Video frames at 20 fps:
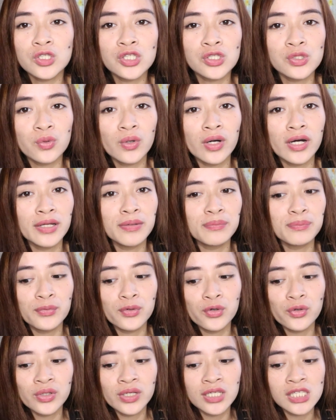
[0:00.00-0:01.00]
nagustuhan
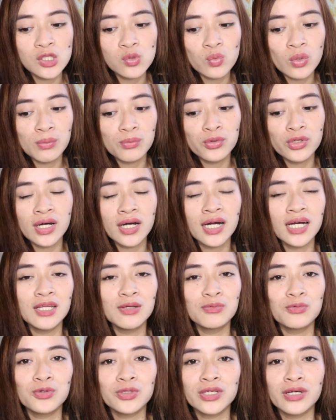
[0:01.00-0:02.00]
mo is wag mo nang
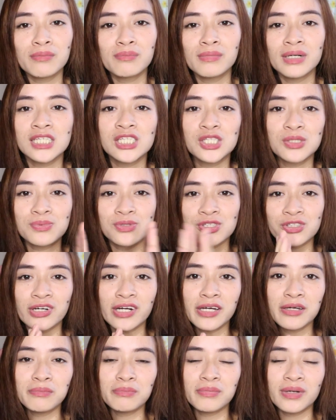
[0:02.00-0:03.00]
kalimutang
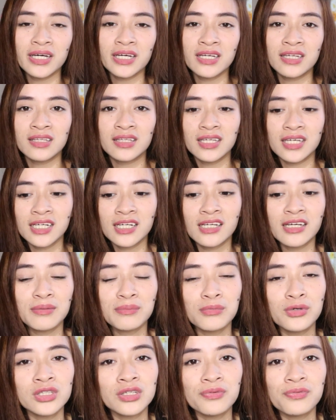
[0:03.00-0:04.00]
mag-subscribe and i-click
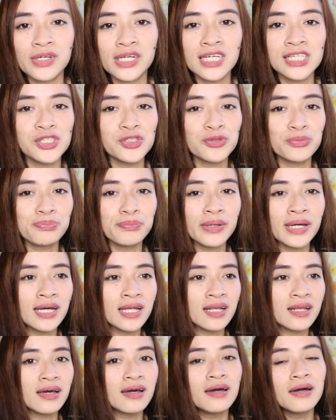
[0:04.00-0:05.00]
mo notification
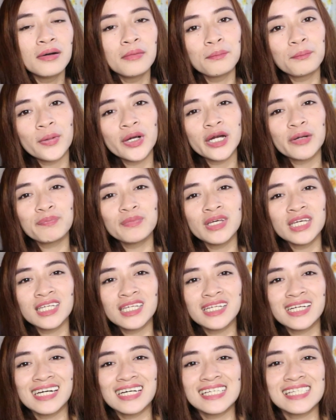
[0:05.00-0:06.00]
bell para
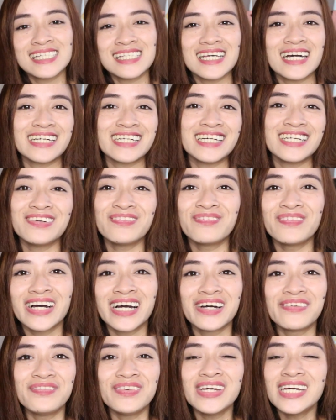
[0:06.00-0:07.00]
updated ka sa aking
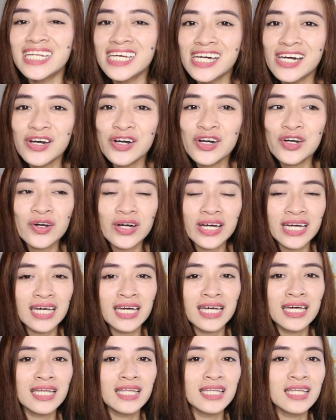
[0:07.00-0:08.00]
mga video
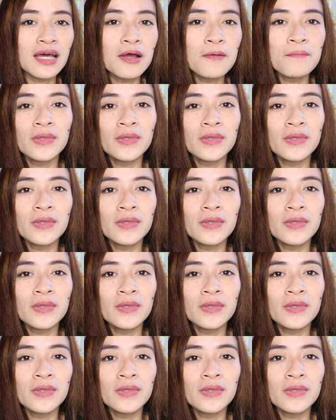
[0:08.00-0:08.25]
and